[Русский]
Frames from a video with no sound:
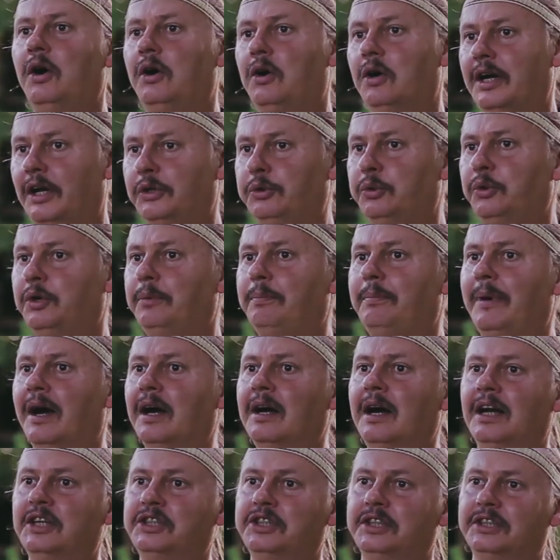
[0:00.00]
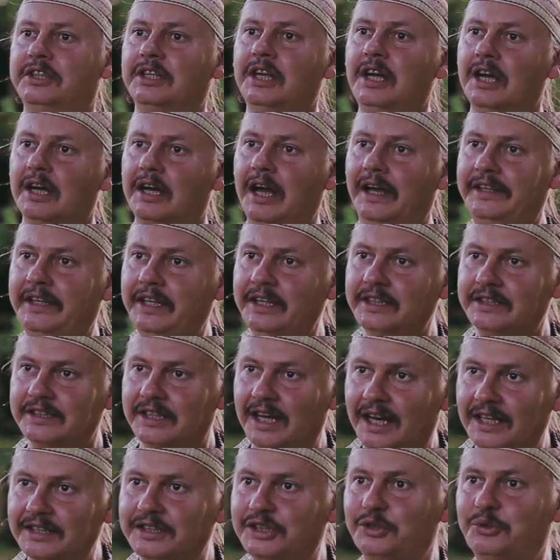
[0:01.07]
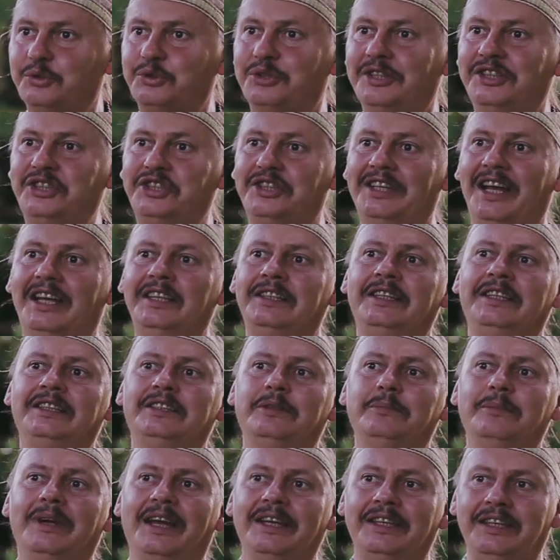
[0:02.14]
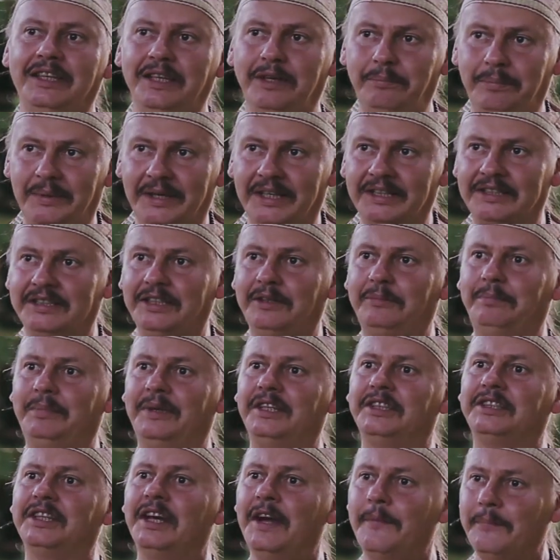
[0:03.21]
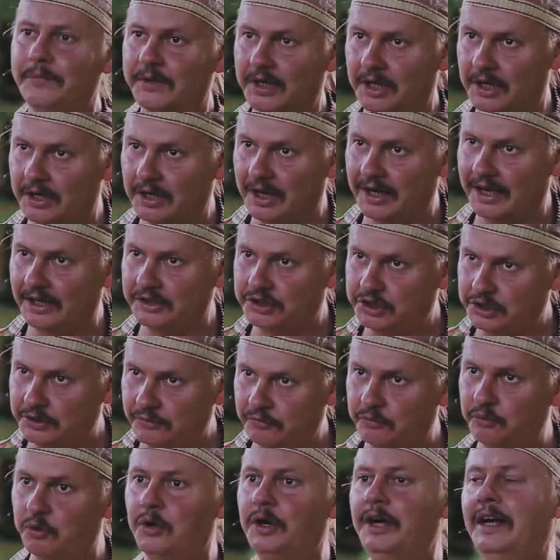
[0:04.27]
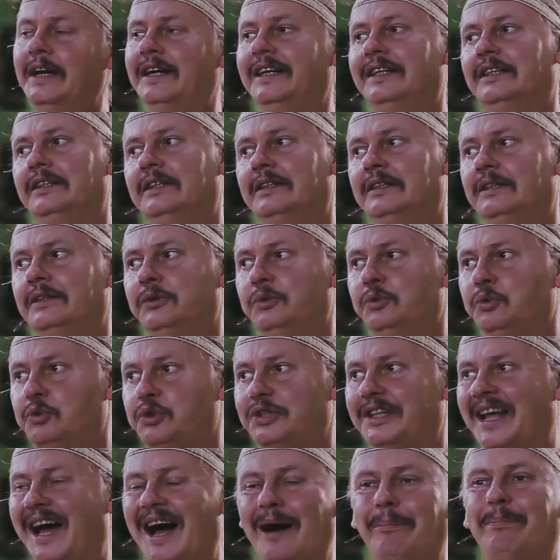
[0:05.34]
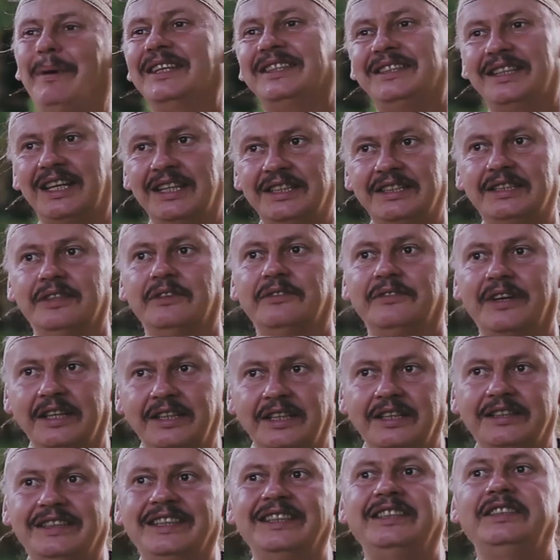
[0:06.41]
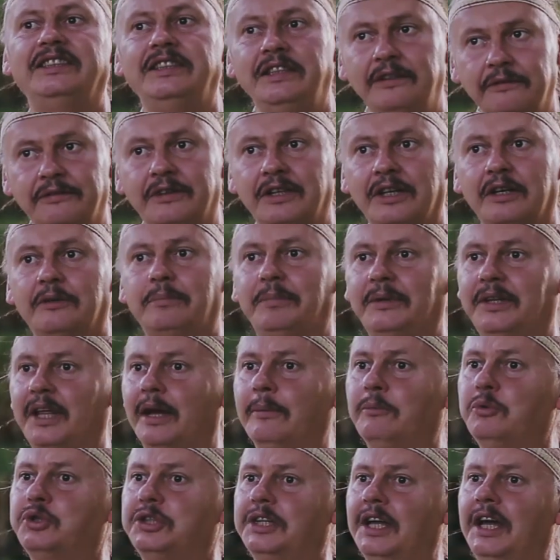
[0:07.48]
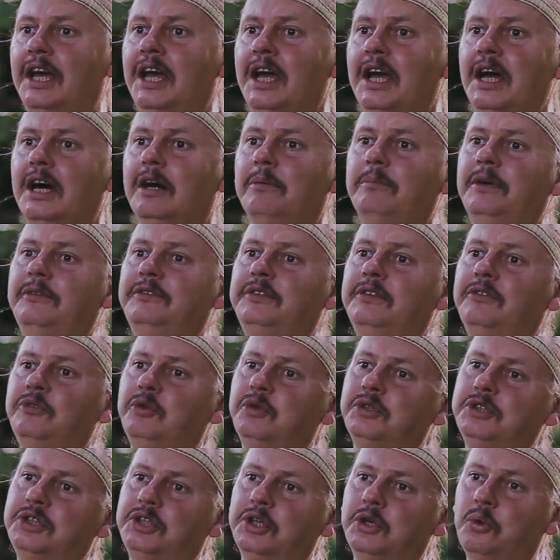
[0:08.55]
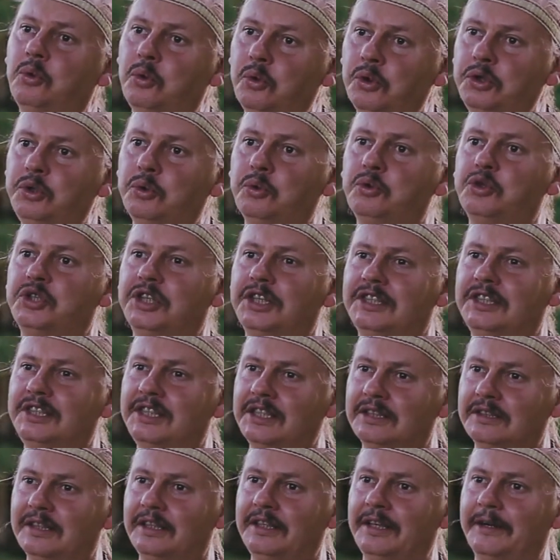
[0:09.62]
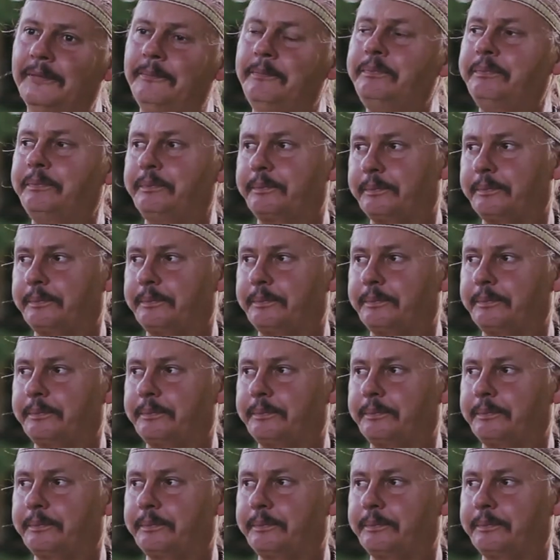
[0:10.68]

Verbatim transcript: э, который покажет, какие сказки нужно читать детям, какие песни петь, э, чего э, нужно опасаться в каких-то символах, потому что мы в 90-е годы уже сделали